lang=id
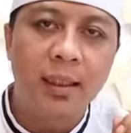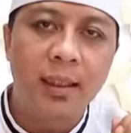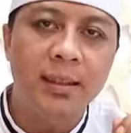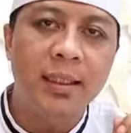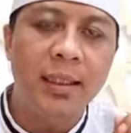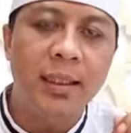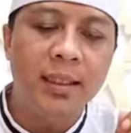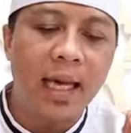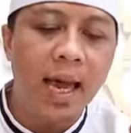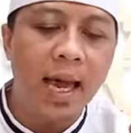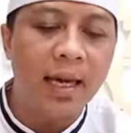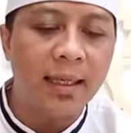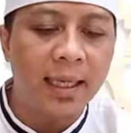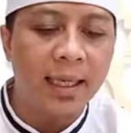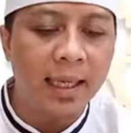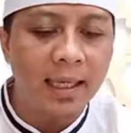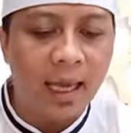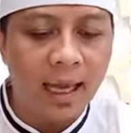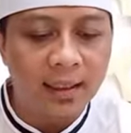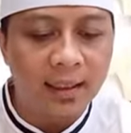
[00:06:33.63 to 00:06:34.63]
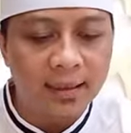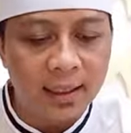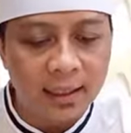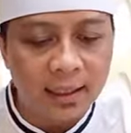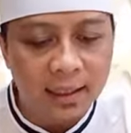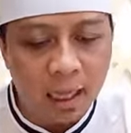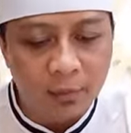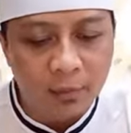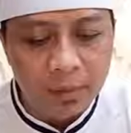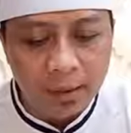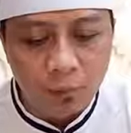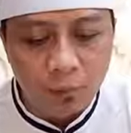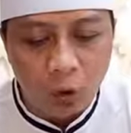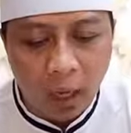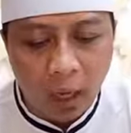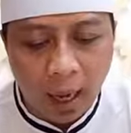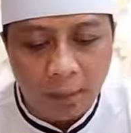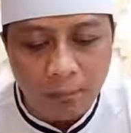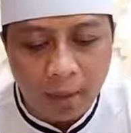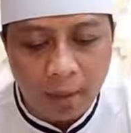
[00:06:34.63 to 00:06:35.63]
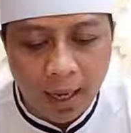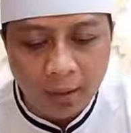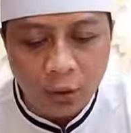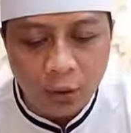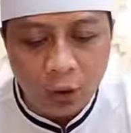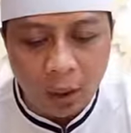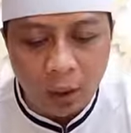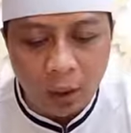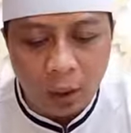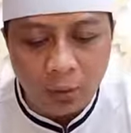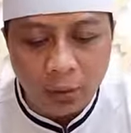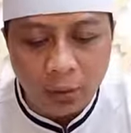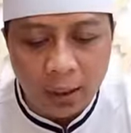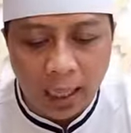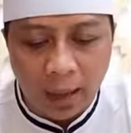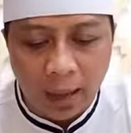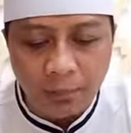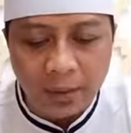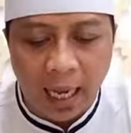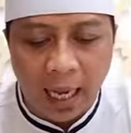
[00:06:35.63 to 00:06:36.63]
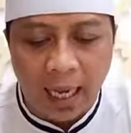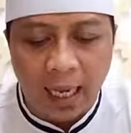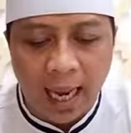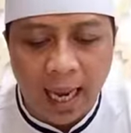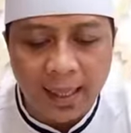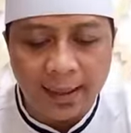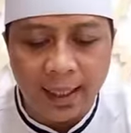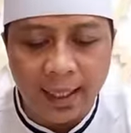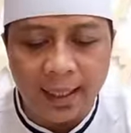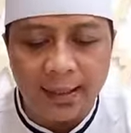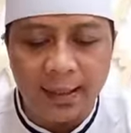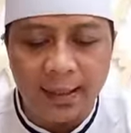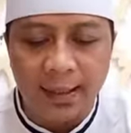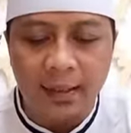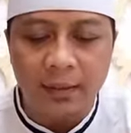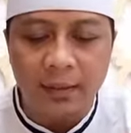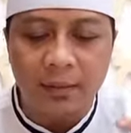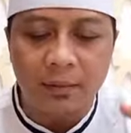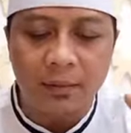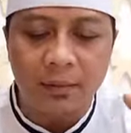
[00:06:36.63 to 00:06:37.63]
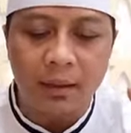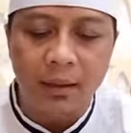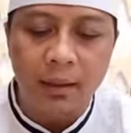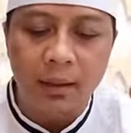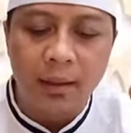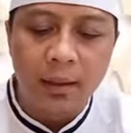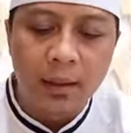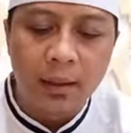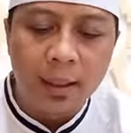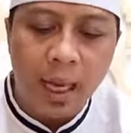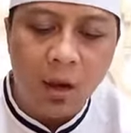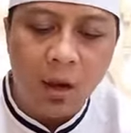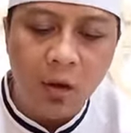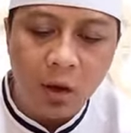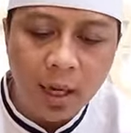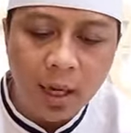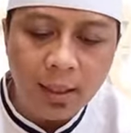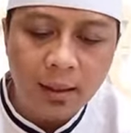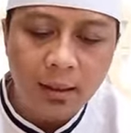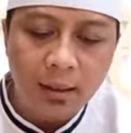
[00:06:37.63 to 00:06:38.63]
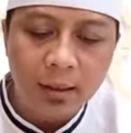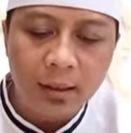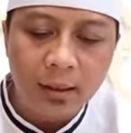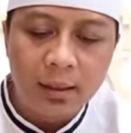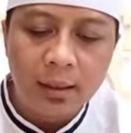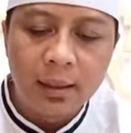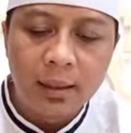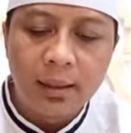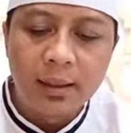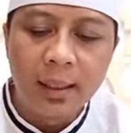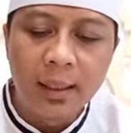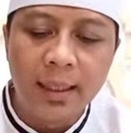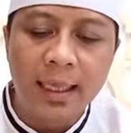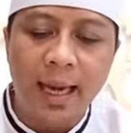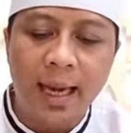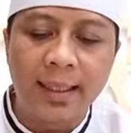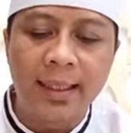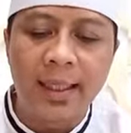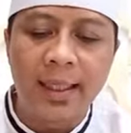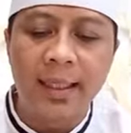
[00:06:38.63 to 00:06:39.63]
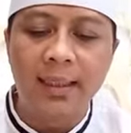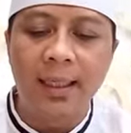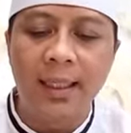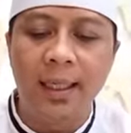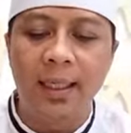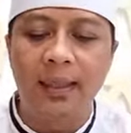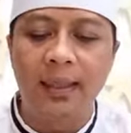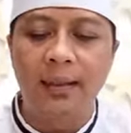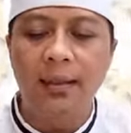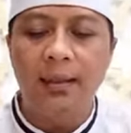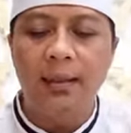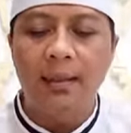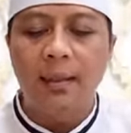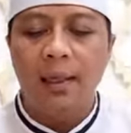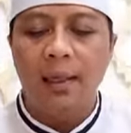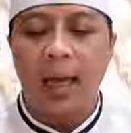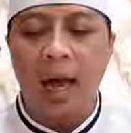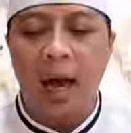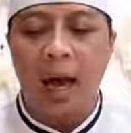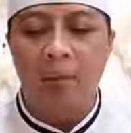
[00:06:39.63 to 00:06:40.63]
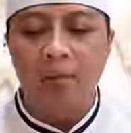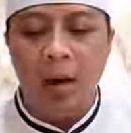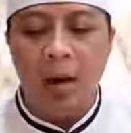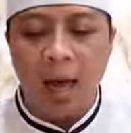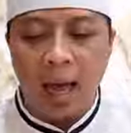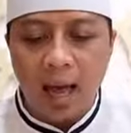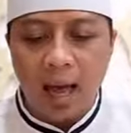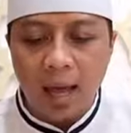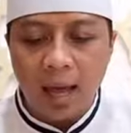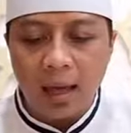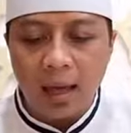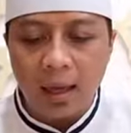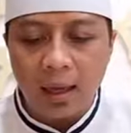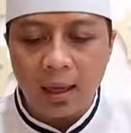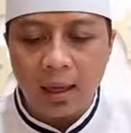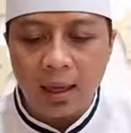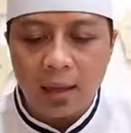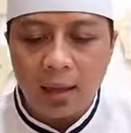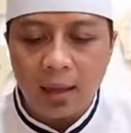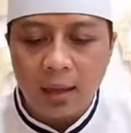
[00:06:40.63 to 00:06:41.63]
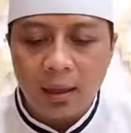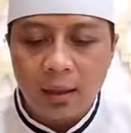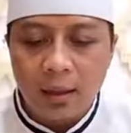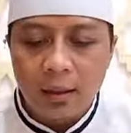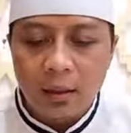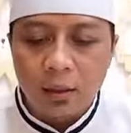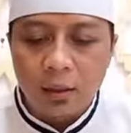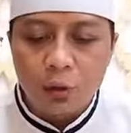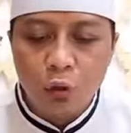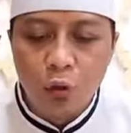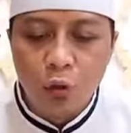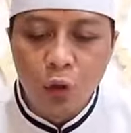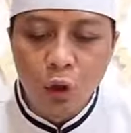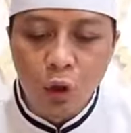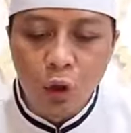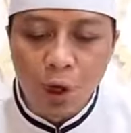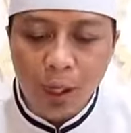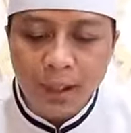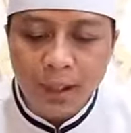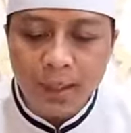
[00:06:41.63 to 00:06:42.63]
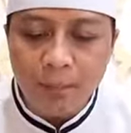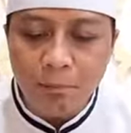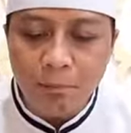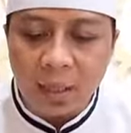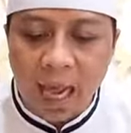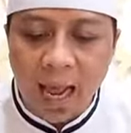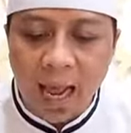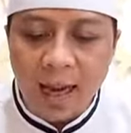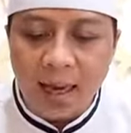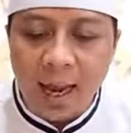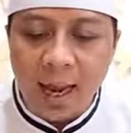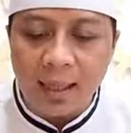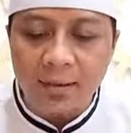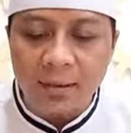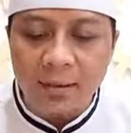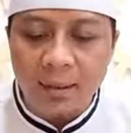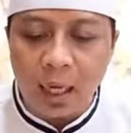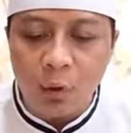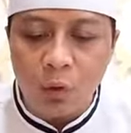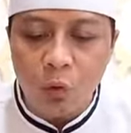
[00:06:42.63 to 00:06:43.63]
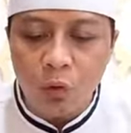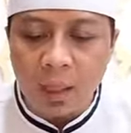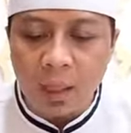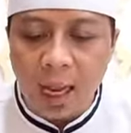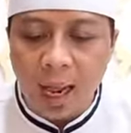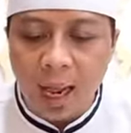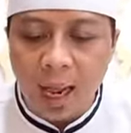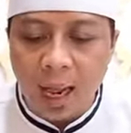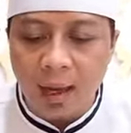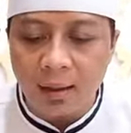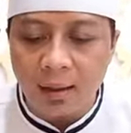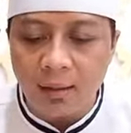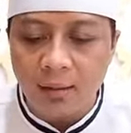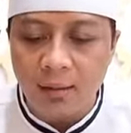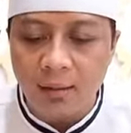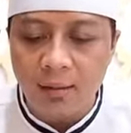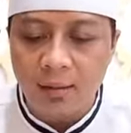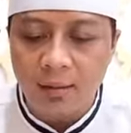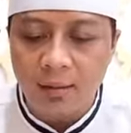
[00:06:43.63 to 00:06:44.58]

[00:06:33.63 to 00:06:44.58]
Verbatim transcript: ketika engke kangjeng Nabi Muhammad sallallahu alaihi wasallam di naon dina dingding Ka'bah Tuloy berangkat seorang,